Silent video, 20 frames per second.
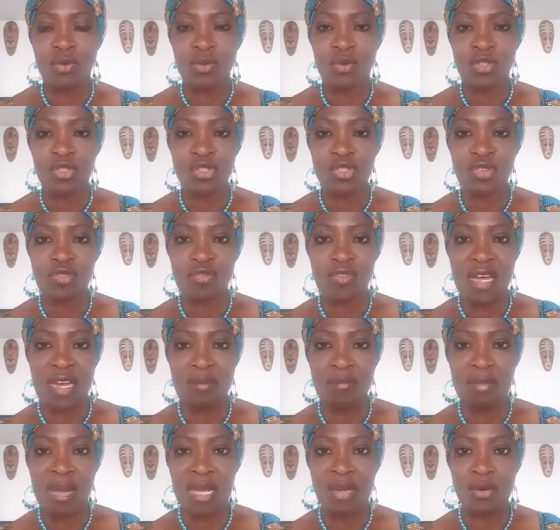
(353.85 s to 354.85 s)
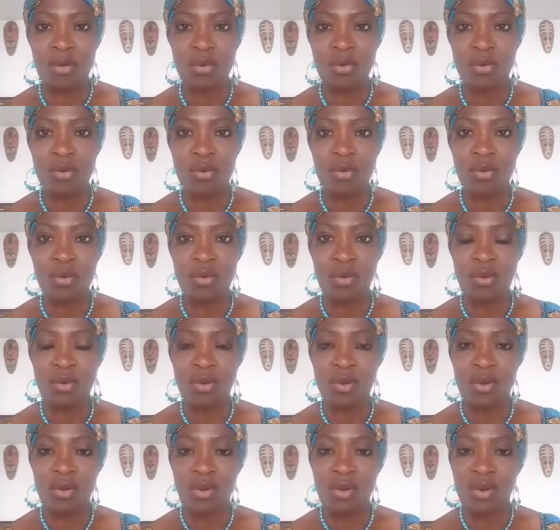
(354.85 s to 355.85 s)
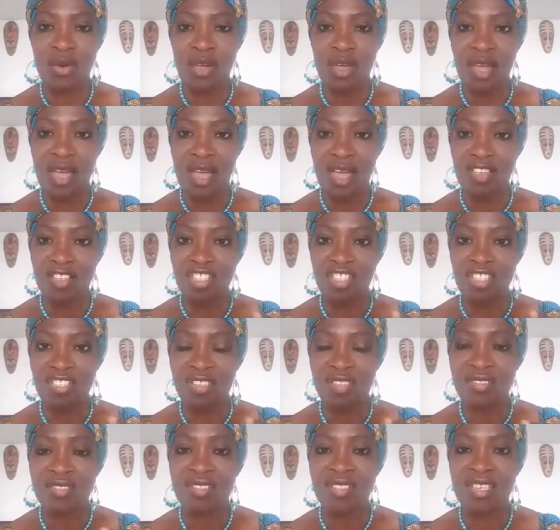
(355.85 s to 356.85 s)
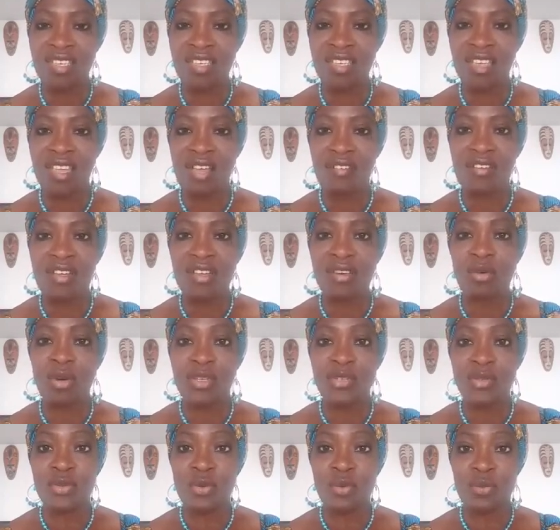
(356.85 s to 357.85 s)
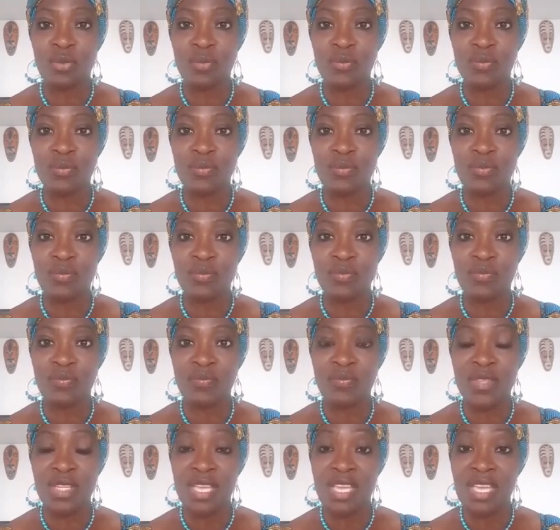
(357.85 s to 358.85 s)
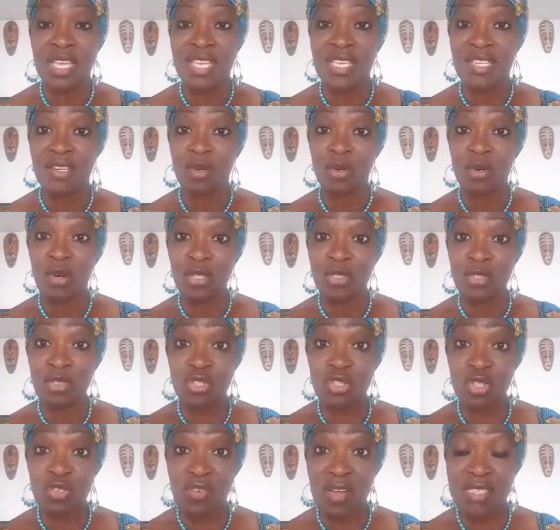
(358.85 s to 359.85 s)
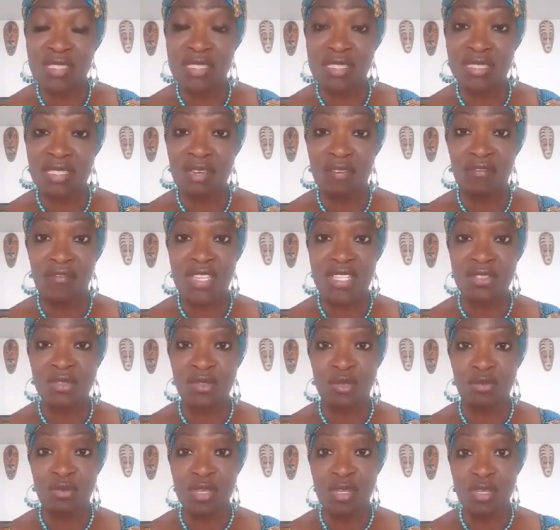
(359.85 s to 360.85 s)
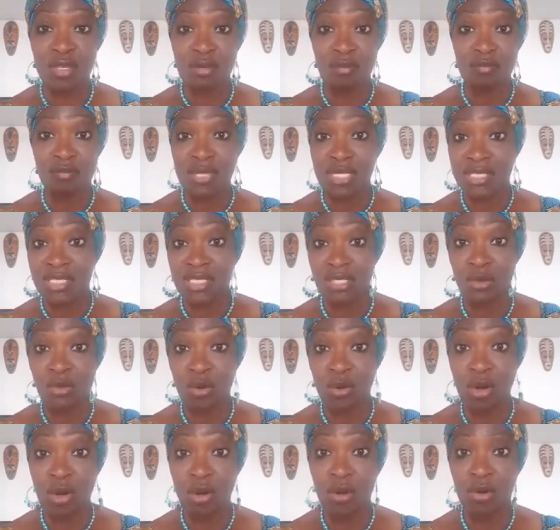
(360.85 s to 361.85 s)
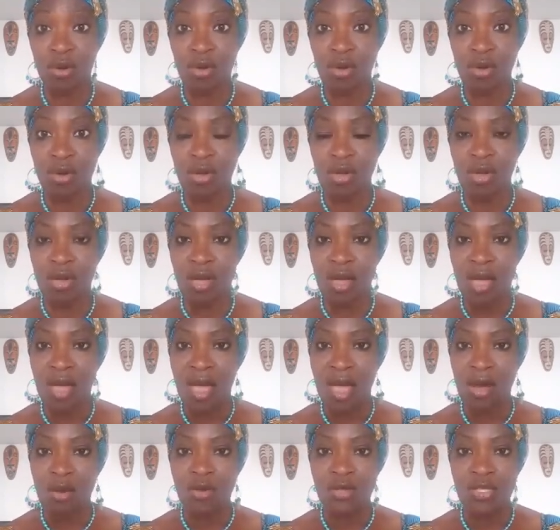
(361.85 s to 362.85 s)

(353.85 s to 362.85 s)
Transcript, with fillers: le cheval marron a chanté avec l'oiseau. Et l'autre cheval qui était en face de lui, multicolore, a